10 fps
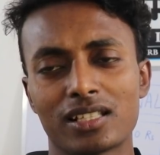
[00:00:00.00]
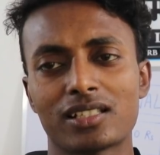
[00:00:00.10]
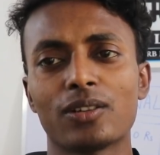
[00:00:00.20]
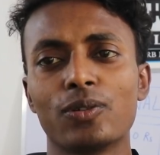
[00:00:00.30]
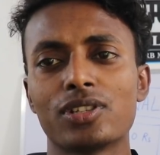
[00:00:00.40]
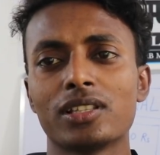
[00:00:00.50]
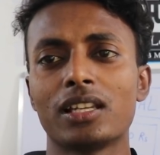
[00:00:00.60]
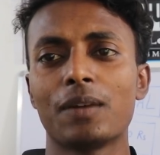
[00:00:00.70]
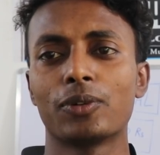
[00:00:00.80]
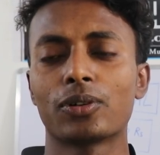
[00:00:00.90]
सस्ता कोचिंग
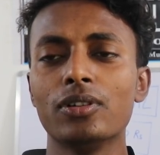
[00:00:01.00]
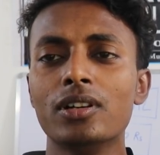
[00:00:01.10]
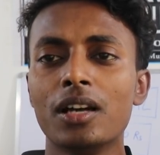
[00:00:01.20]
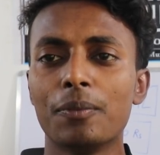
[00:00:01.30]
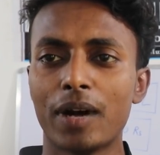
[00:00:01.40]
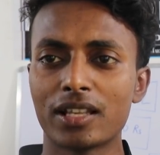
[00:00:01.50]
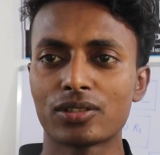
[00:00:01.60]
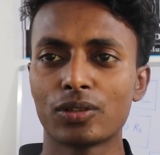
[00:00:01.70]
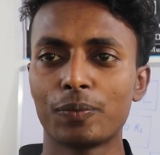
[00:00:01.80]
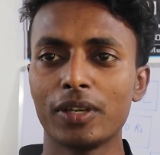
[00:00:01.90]
दे रहे हैं आप लोग को पाँच
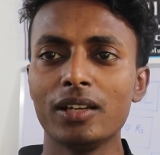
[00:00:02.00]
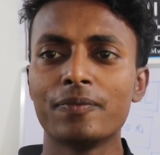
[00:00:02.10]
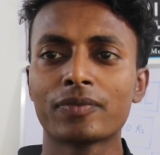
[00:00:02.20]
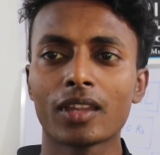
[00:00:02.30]
सौ रुपये